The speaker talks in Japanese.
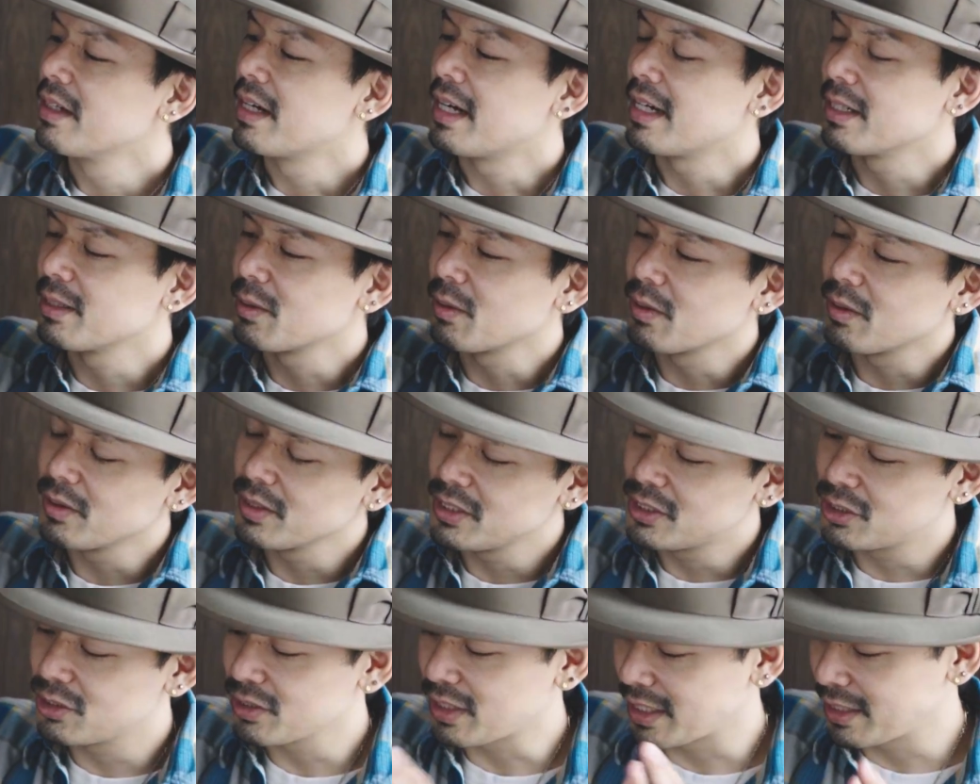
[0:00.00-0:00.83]
うあの
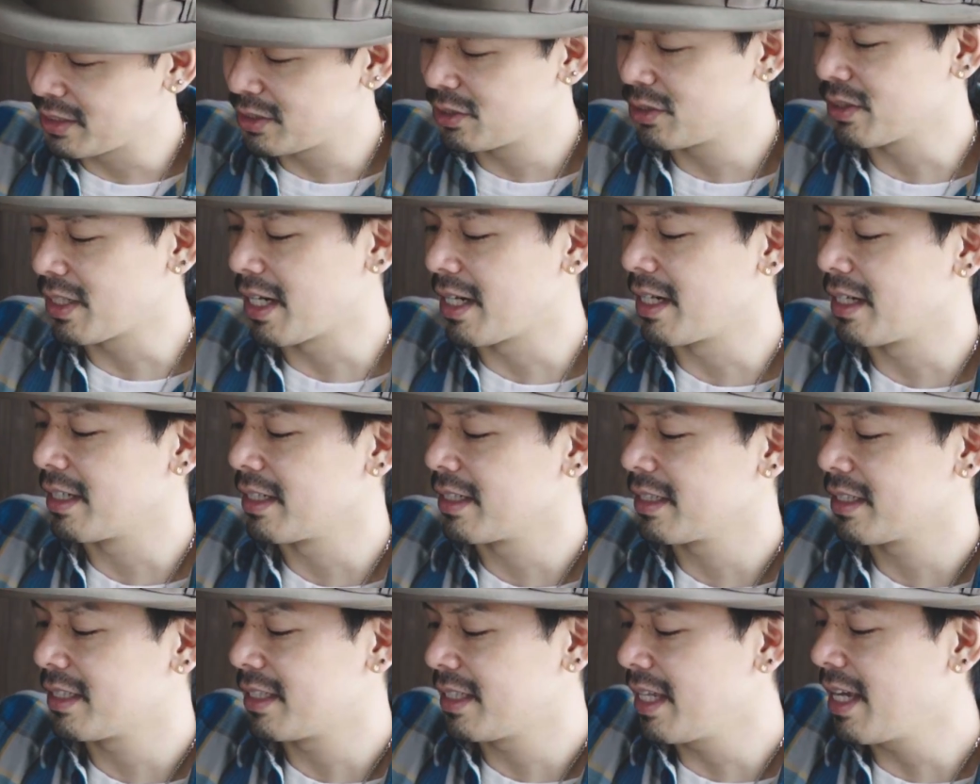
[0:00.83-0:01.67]
いっしゅうかんにしゅうか
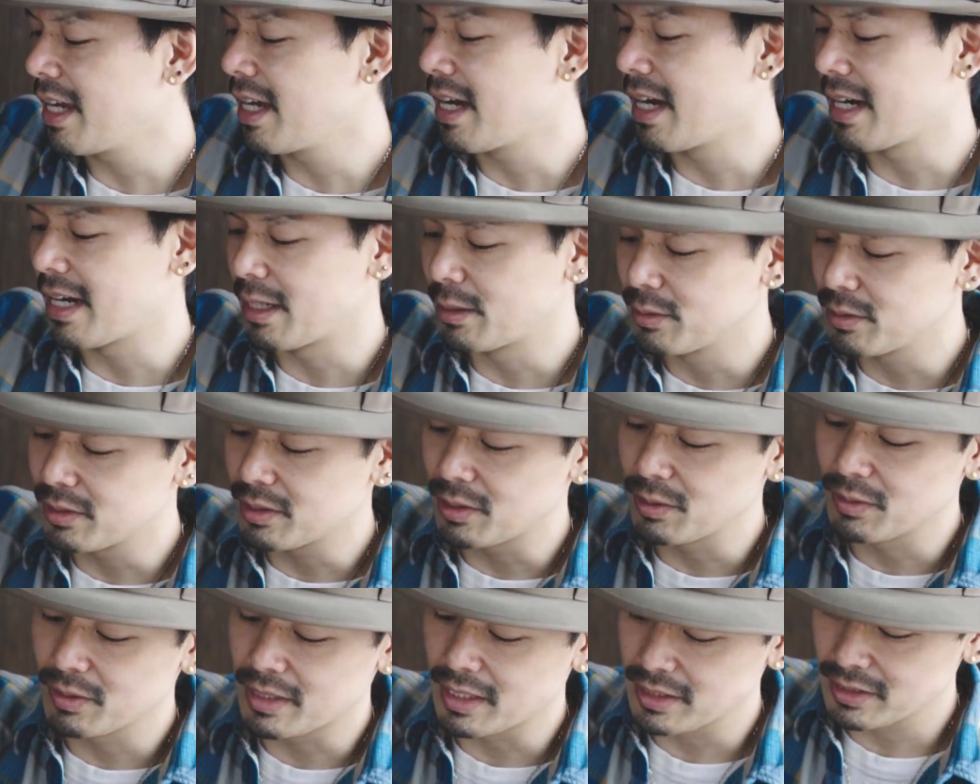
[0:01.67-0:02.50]
ん来て洗うっ
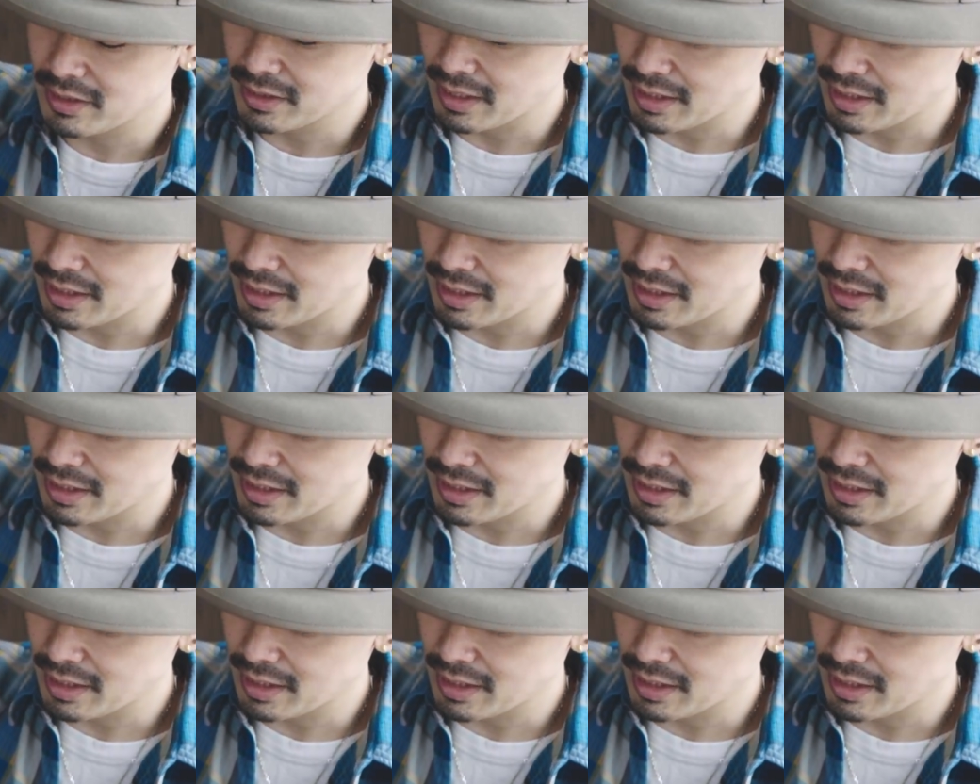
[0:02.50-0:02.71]
ていう感じ